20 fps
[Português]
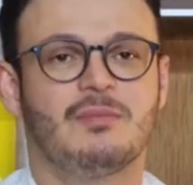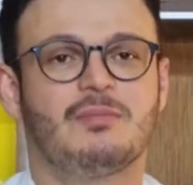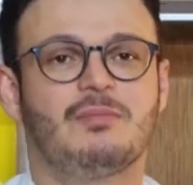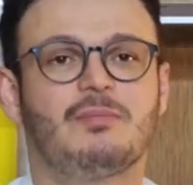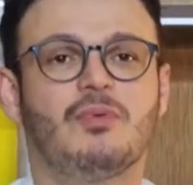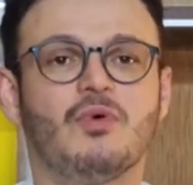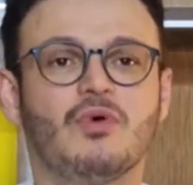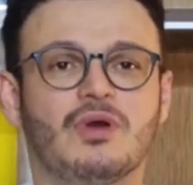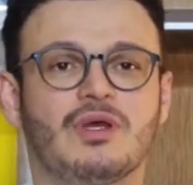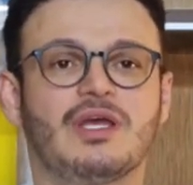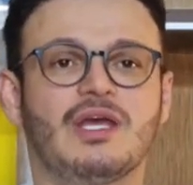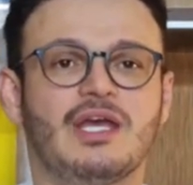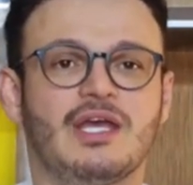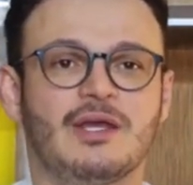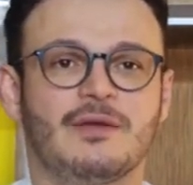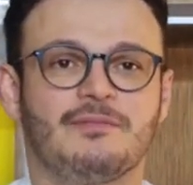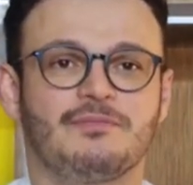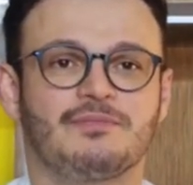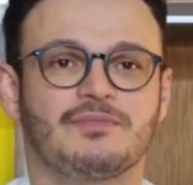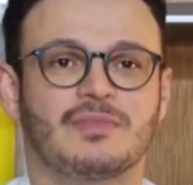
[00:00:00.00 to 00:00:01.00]
Por
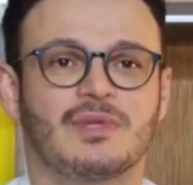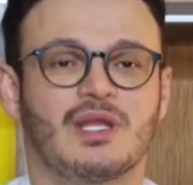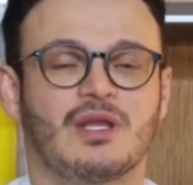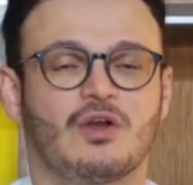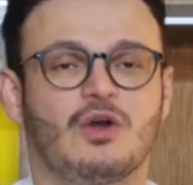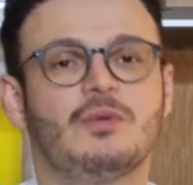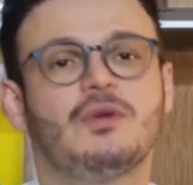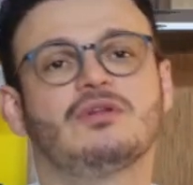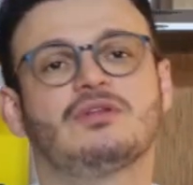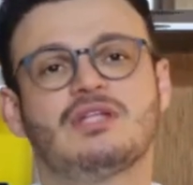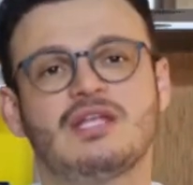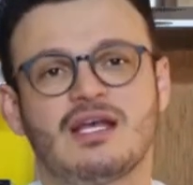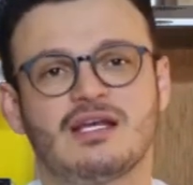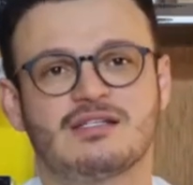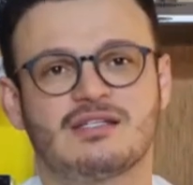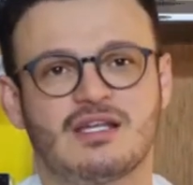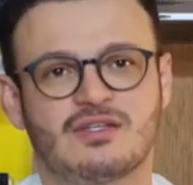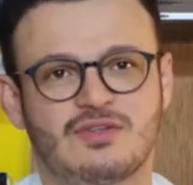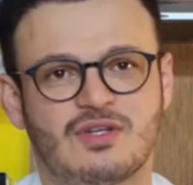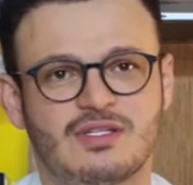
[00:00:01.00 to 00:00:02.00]
quê? Como eu tinha
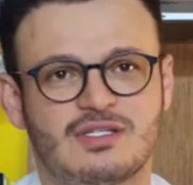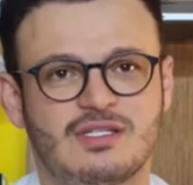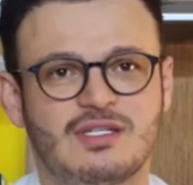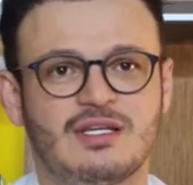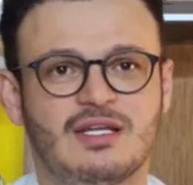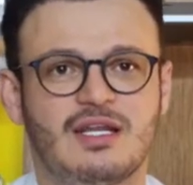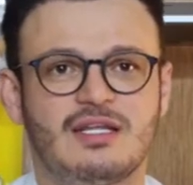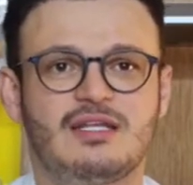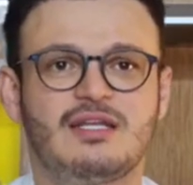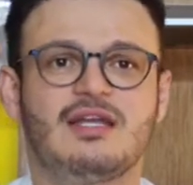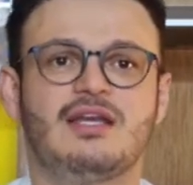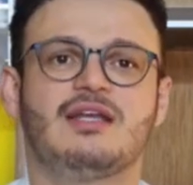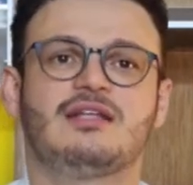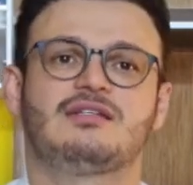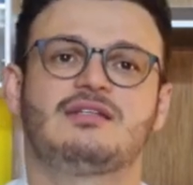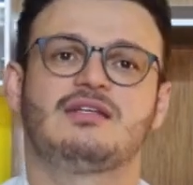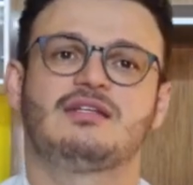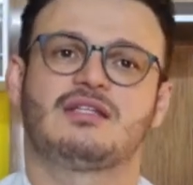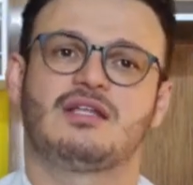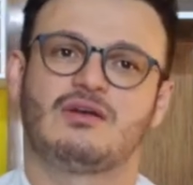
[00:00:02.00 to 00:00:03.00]
acesso a esses
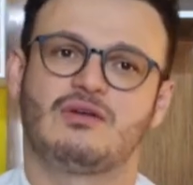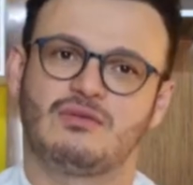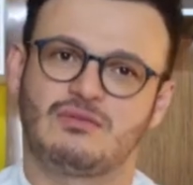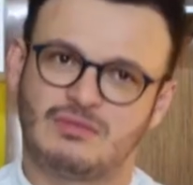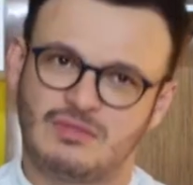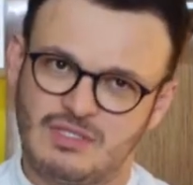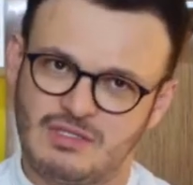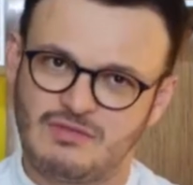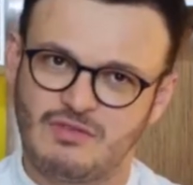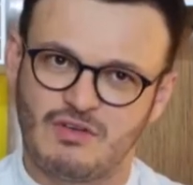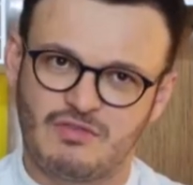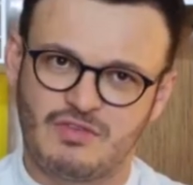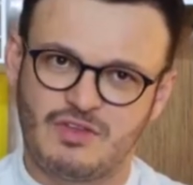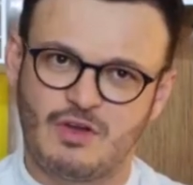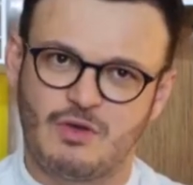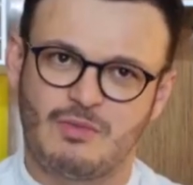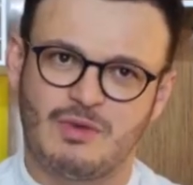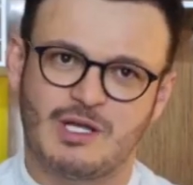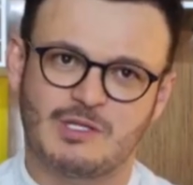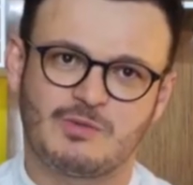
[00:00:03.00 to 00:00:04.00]
ingredientes, então eu
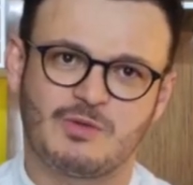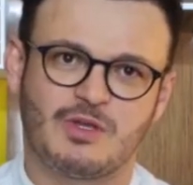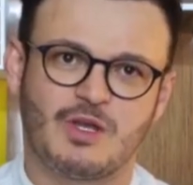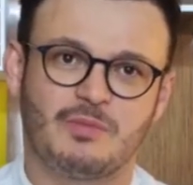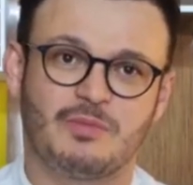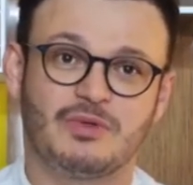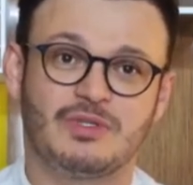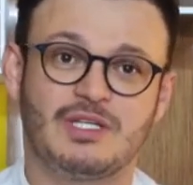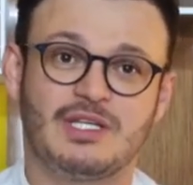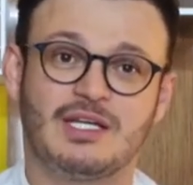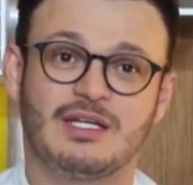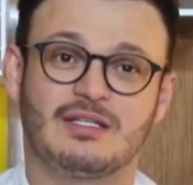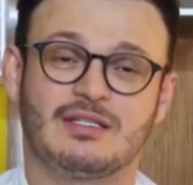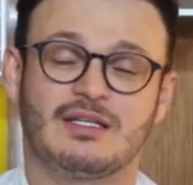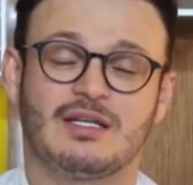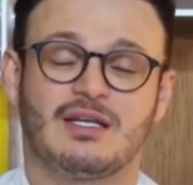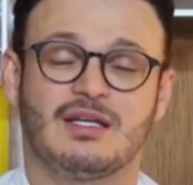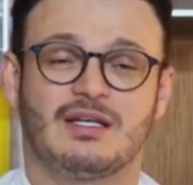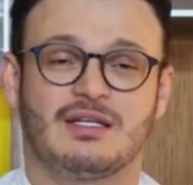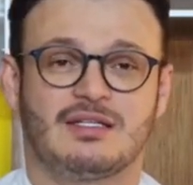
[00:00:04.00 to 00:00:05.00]
desenvolvia o máximo que eu podia
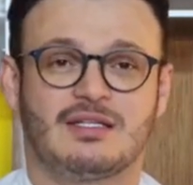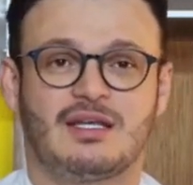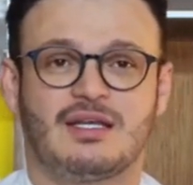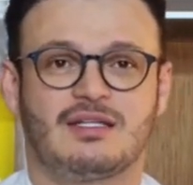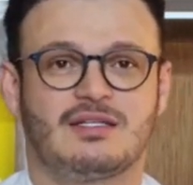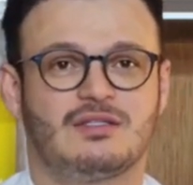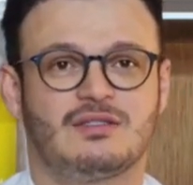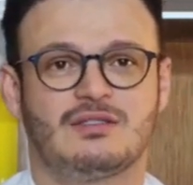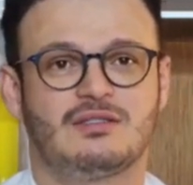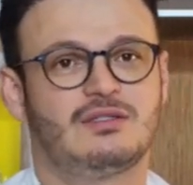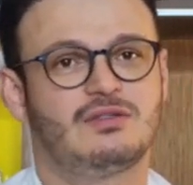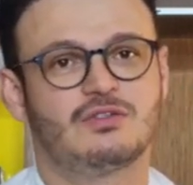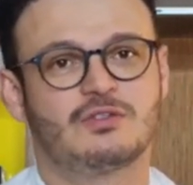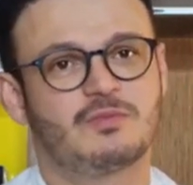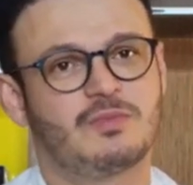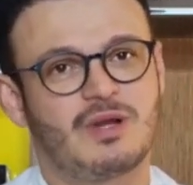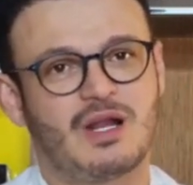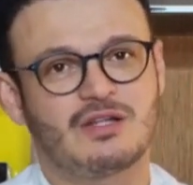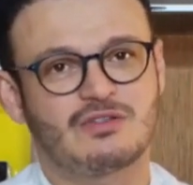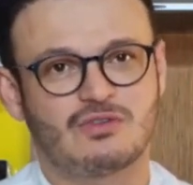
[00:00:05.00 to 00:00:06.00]
né, dos
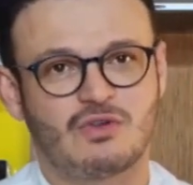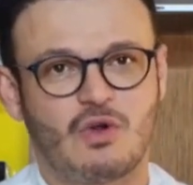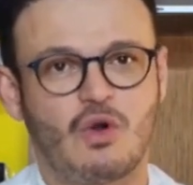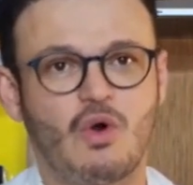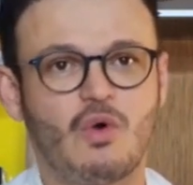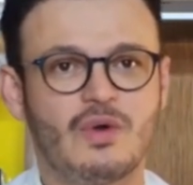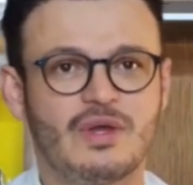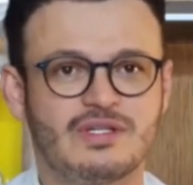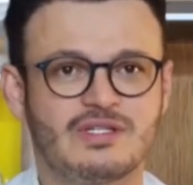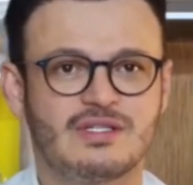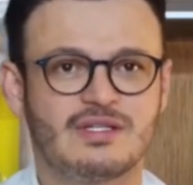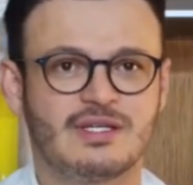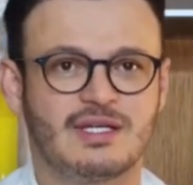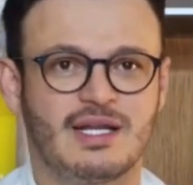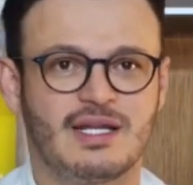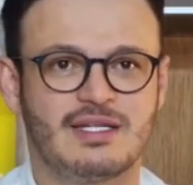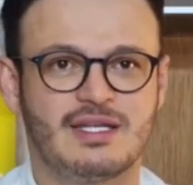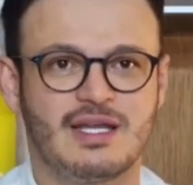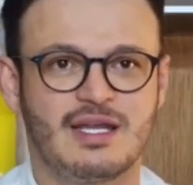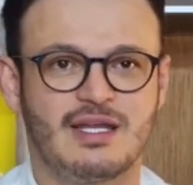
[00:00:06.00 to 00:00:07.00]
pratos com esses
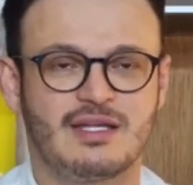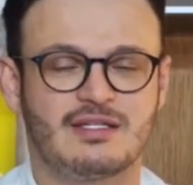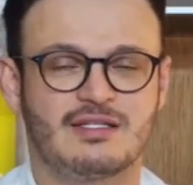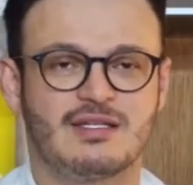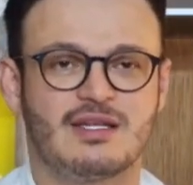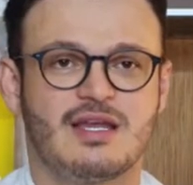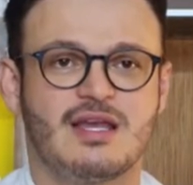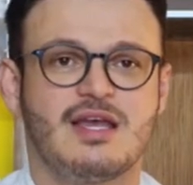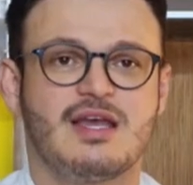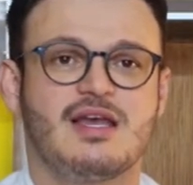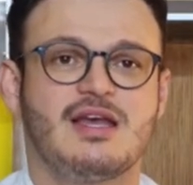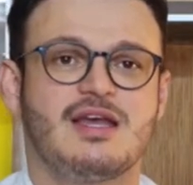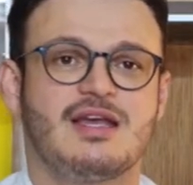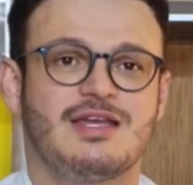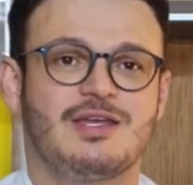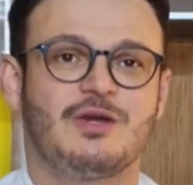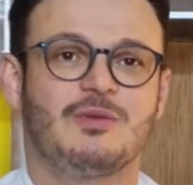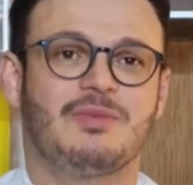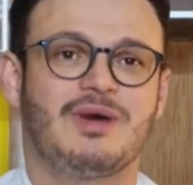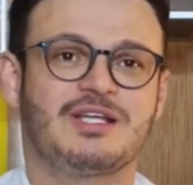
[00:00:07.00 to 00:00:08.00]
ingredientes.
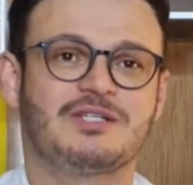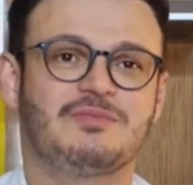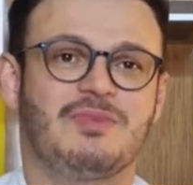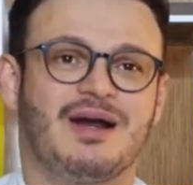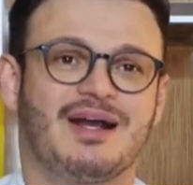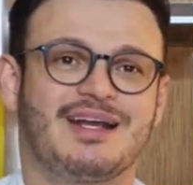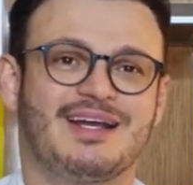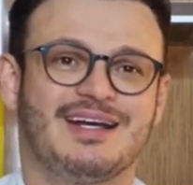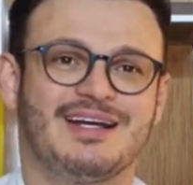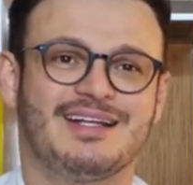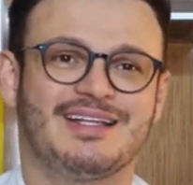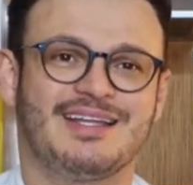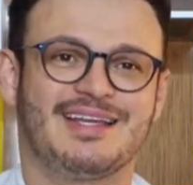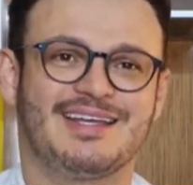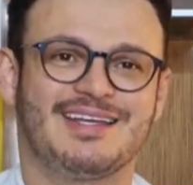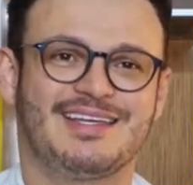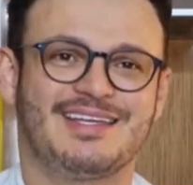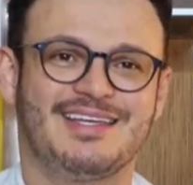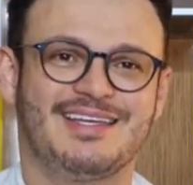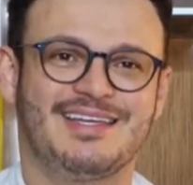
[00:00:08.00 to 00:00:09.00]
E o mais bacana é
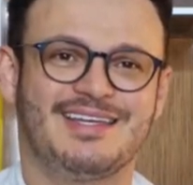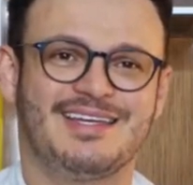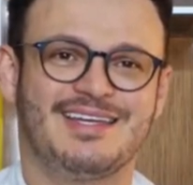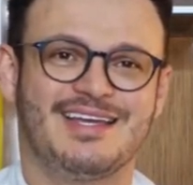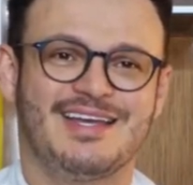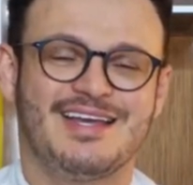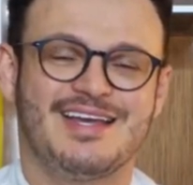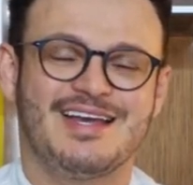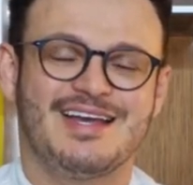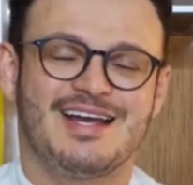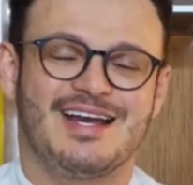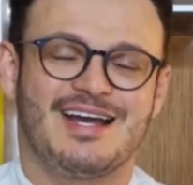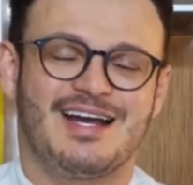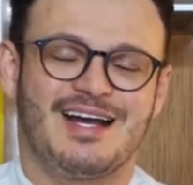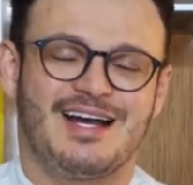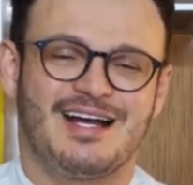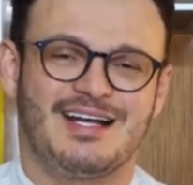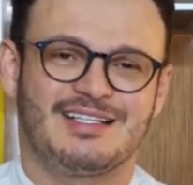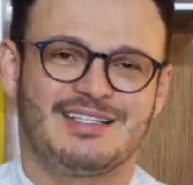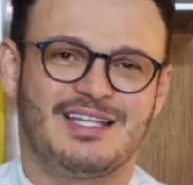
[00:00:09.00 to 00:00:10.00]
que
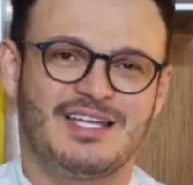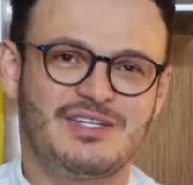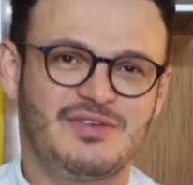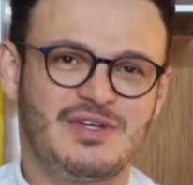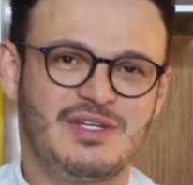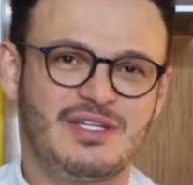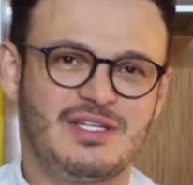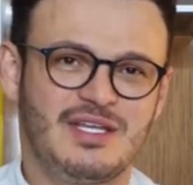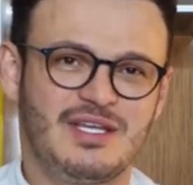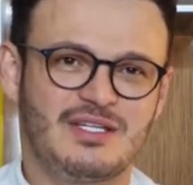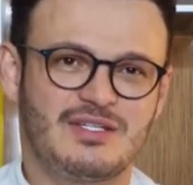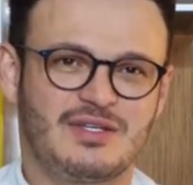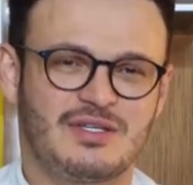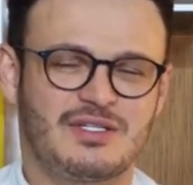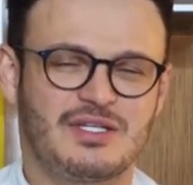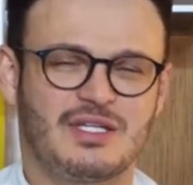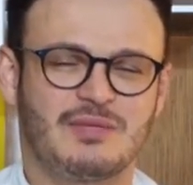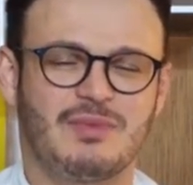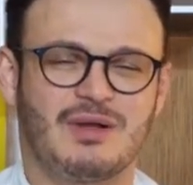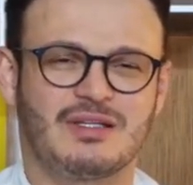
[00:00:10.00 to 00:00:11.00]
ah, desde o início a
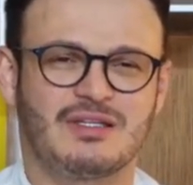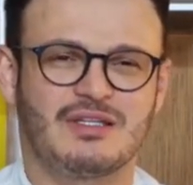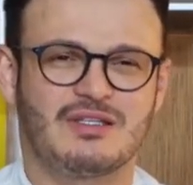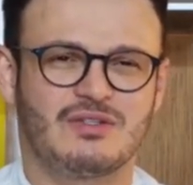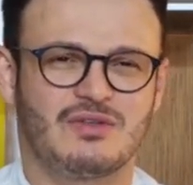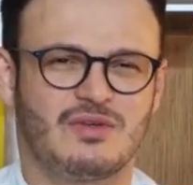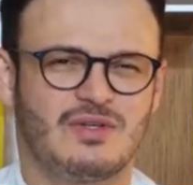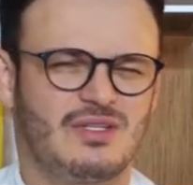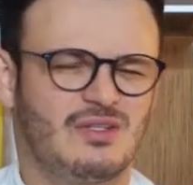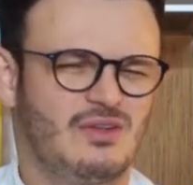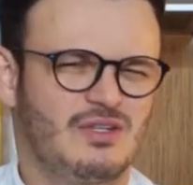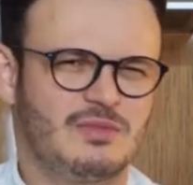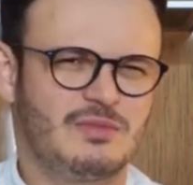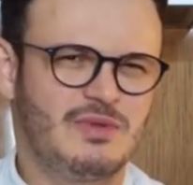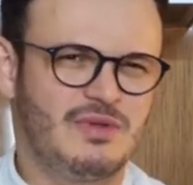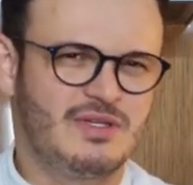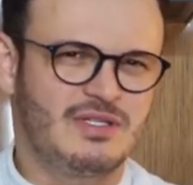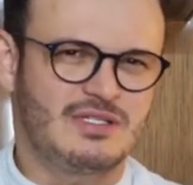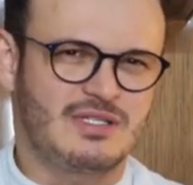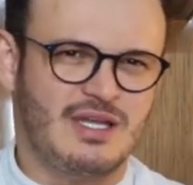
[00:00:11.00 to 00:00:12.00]
gente batizou em
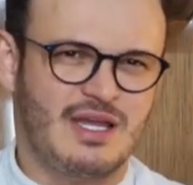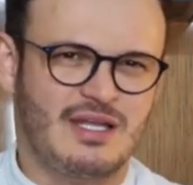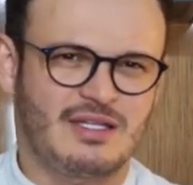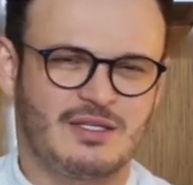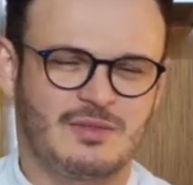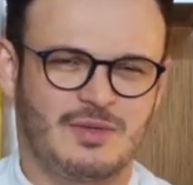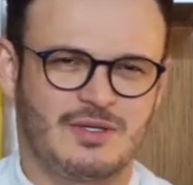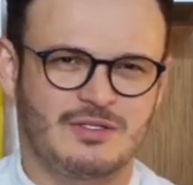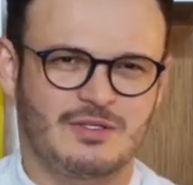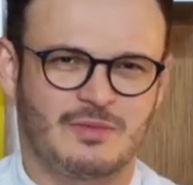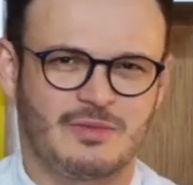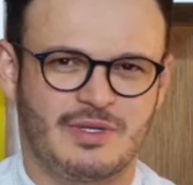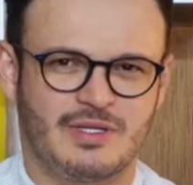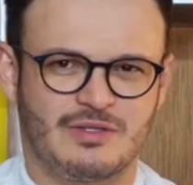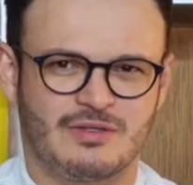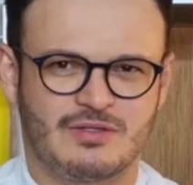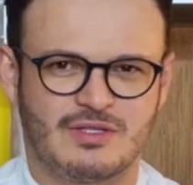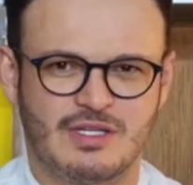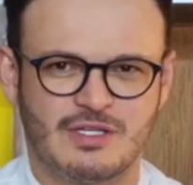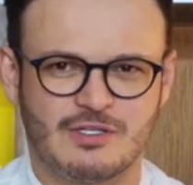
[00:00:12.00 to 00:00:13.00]
2007 mais ou
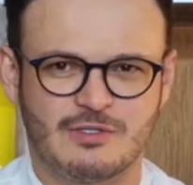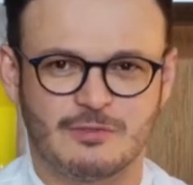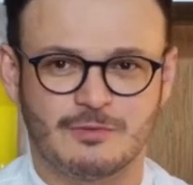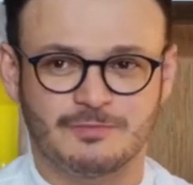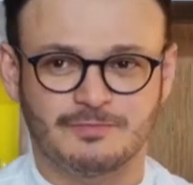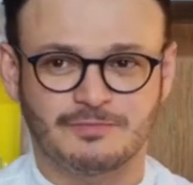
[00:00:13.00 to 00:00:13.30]
menos isso